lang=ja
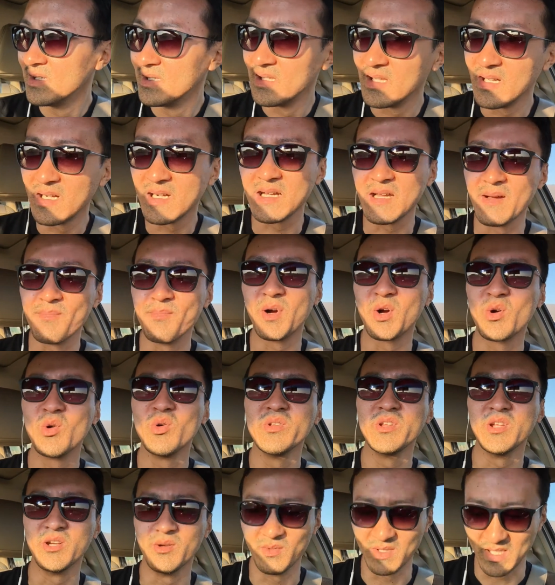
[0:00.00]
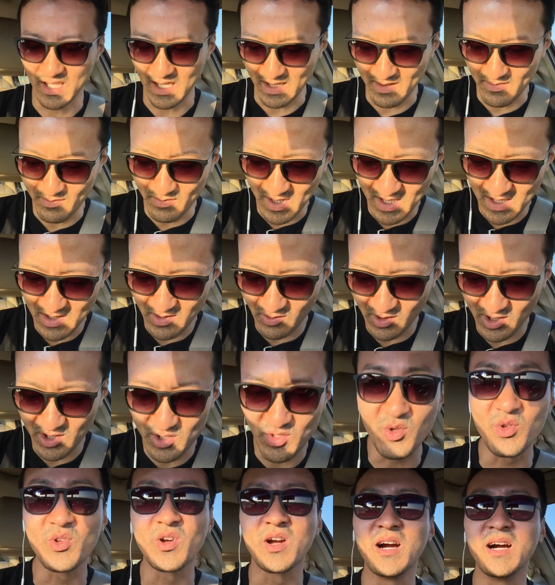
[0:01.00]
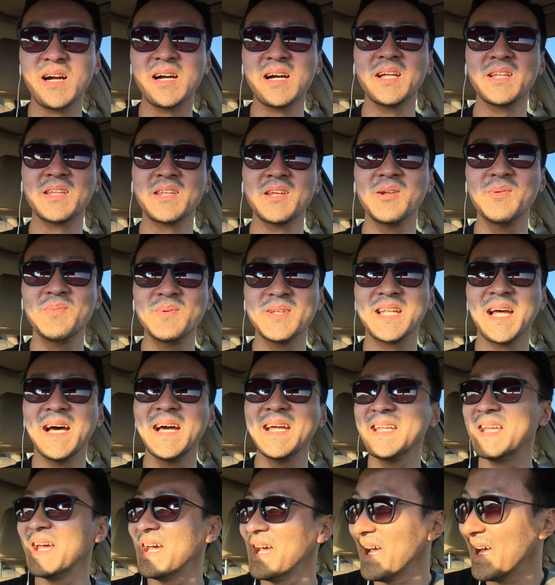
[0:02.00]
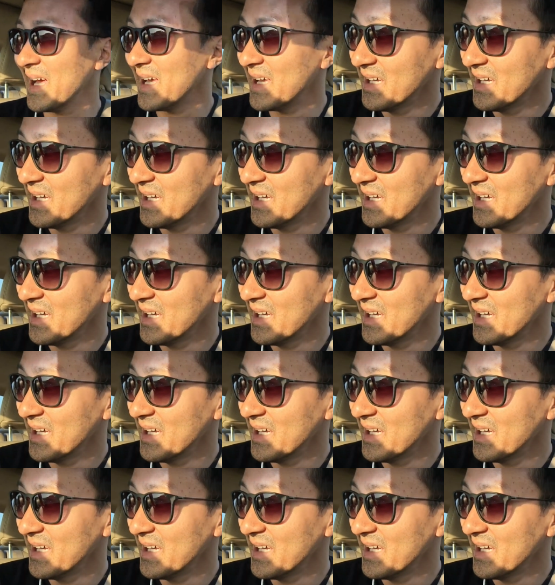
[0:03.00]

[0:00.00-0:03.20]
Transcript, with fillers: なんかやっぱ混んでるみたい。みんな同じこと考えてるみたいで。